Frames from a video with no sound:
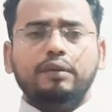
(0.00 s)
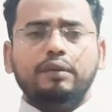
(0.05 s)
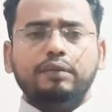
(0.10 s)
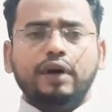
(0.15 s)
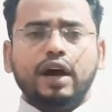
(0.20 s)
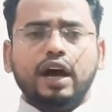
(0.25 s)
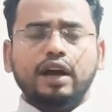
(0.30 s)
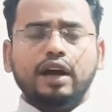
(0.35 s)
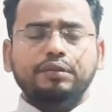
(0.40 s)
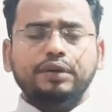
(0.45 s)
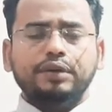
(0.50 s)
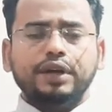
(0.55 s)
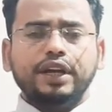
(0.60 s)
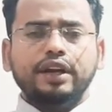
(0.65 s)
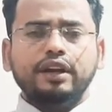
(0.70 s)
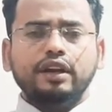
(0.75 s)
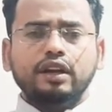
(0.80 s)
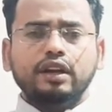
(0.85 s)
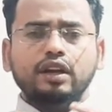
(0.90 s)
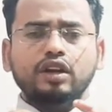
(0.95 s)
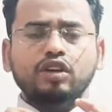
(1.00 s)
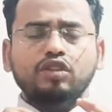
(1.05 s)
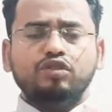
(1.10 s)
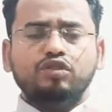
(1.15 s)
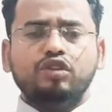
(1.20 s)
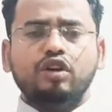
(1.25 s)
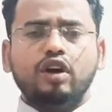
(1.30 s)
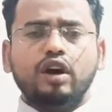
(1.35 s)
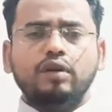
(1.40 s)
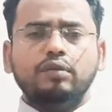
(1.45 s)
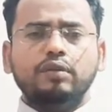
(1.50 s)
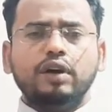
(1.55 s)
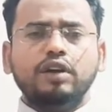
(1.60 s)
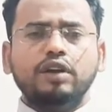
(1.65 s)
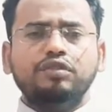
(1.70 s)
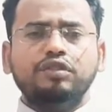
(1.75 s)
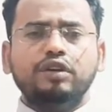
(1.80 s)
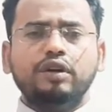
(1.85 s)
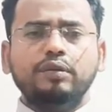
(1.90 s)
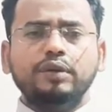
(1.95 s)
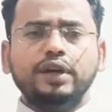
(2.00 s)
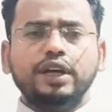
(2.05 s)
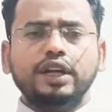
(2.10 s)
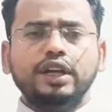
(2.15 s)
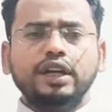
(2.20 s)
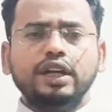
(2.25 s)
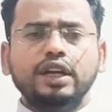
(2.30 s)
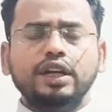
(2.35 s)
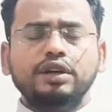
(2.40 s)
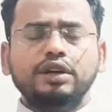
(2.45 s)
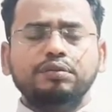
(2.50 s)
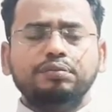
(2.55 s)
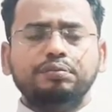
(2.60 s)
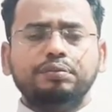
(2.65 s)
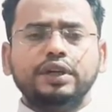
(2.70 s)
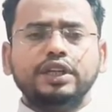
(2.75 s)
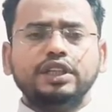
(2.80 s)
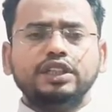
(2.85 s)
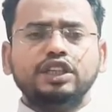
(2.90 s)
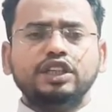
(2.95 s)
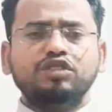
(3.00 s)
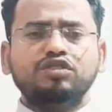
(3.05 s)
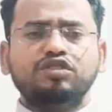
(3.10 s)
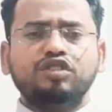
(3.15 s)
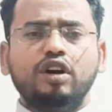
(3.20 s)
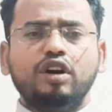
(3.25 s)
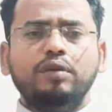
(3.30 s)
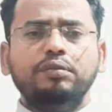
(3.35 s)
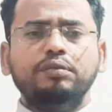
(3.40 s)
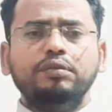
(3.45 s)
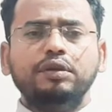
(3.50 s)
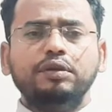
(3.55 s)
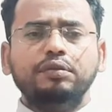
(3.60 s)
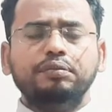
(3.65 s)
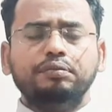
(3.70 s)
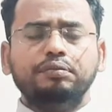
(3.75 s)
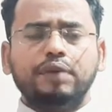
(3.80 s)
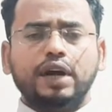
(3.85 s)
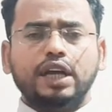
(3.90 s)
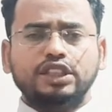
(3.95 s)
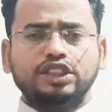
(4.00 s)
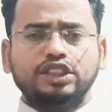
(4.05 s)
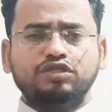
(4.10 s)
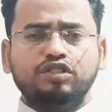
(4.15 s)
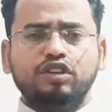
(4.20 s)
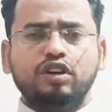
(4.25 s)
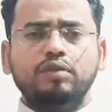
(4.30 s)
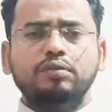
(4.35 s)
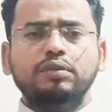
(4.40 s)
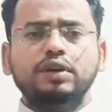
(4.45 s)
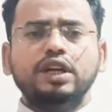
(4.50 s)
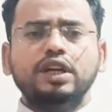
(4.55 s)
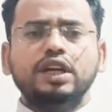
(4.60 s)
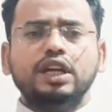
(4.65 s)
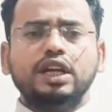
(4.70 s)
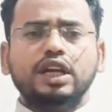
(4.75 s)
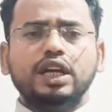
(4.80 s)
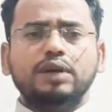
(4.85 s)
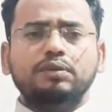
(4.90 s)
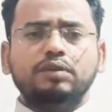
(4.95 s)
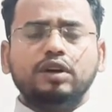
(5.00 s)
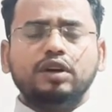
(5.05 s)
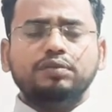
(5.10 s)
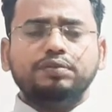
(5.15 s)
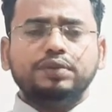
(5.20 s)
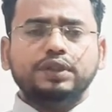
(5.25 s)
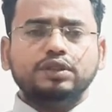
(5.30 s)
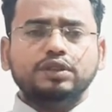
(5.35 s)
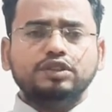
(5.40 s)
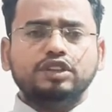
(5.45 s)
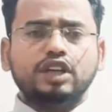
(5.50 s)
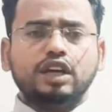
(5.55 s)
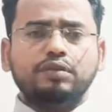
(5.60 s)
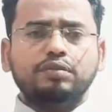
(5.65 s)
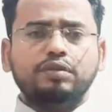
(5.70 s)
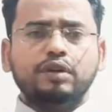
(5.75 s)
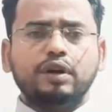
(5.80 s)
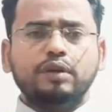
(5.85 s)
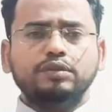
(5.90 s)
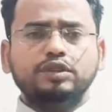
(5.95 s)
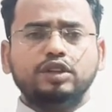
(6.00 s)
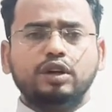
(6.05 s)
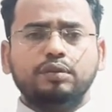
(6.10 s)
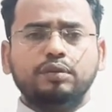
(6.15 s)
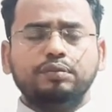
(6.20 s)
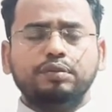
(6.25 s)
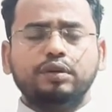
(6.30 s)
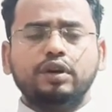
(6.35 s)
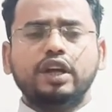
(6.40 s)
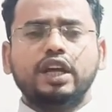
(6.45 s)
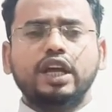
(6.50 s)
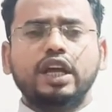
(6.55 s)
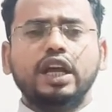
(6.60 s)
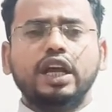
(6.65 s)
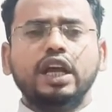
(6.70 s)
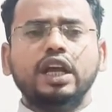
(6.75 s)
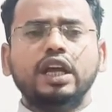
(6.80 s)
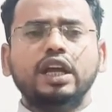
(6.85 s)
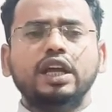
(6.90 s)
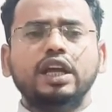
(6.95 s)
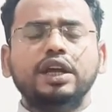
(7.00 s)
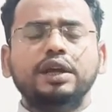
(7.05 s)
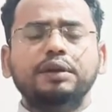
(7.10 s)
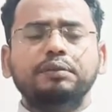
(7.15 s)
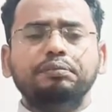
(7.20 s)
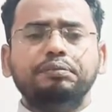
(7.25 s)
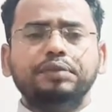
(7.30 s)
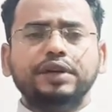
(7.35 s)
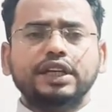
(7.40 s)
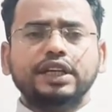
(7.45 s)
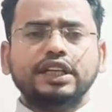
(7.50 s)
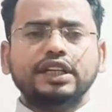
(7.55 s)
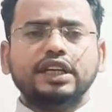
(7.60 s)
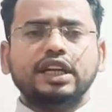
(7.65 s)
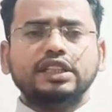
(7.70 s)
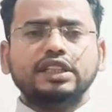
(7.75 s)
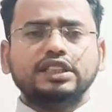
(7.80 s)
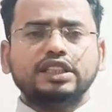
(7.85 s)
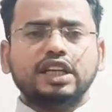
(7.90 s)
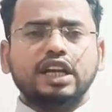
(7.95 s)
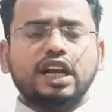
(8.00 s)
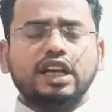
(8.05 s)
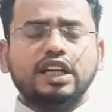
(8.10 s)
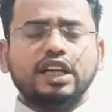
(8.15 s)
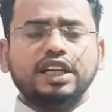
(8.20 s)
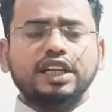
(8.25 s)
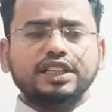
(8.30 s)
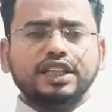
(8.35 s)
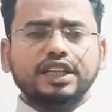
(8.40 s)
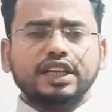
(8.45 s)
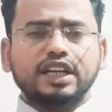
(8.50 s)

ভার্বের ফর্মাল ফর্মের প্রেজেন্ট ফর্ম পাস্ট ফর্ম এবং ফিউচার ফর্ম সম্পর্কে বিগিনার্স লার্নারদের